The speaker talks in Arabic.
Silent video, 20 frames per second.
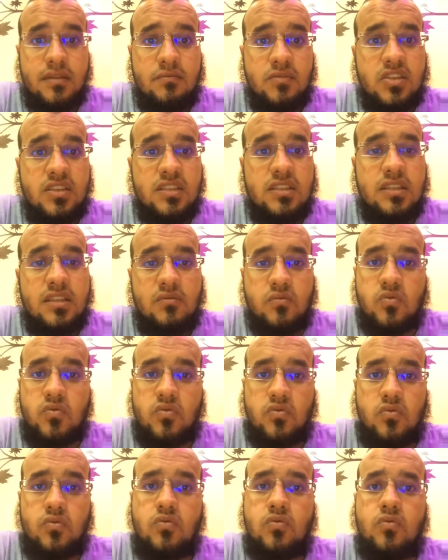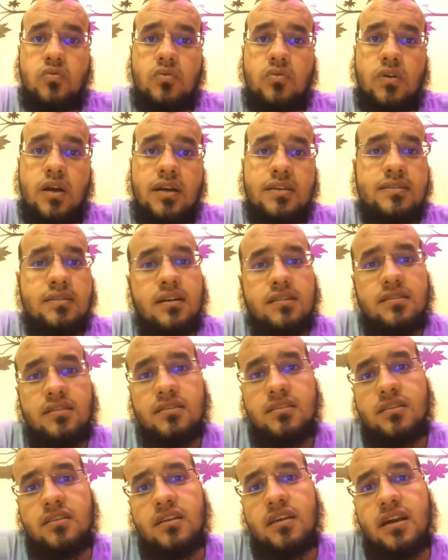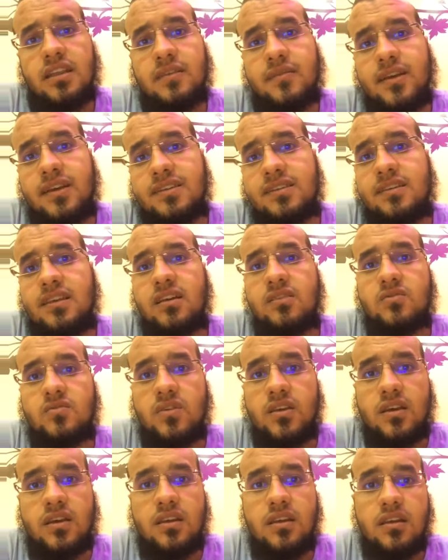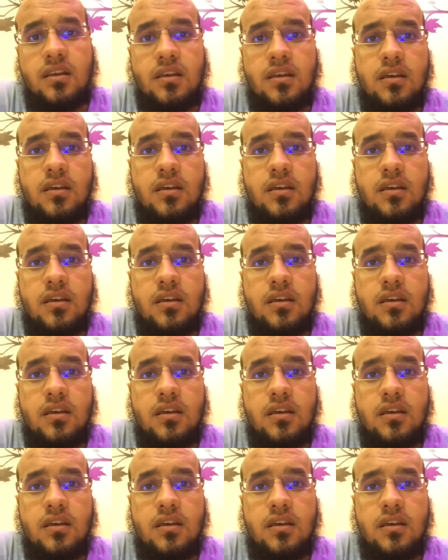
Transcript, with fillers: مش انت بتقوله عايز تنجح ساعات ولا تنجح طب انا عايز اسالك سؤال